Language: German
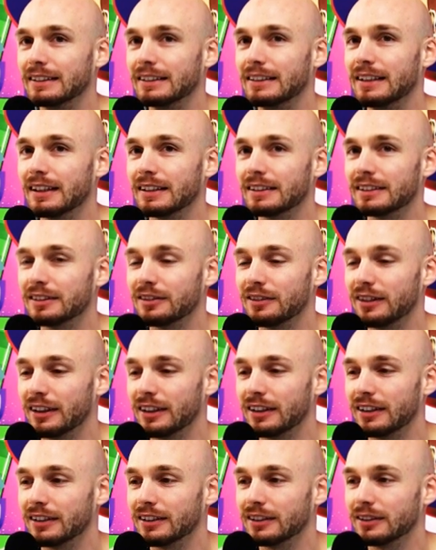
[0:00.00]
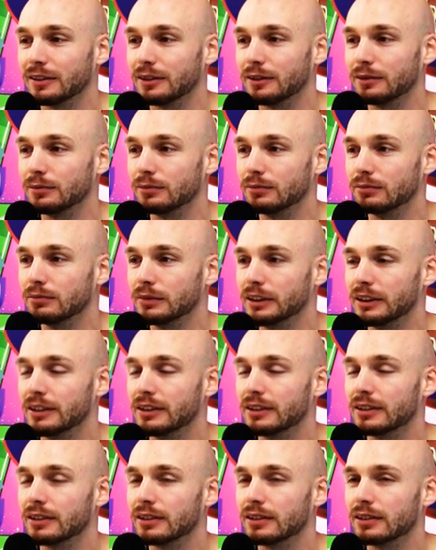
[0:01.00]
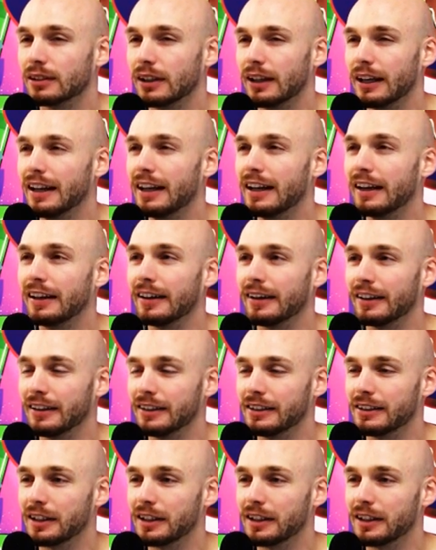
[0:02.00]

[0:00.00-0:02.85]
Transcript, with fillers: Das war mit LRA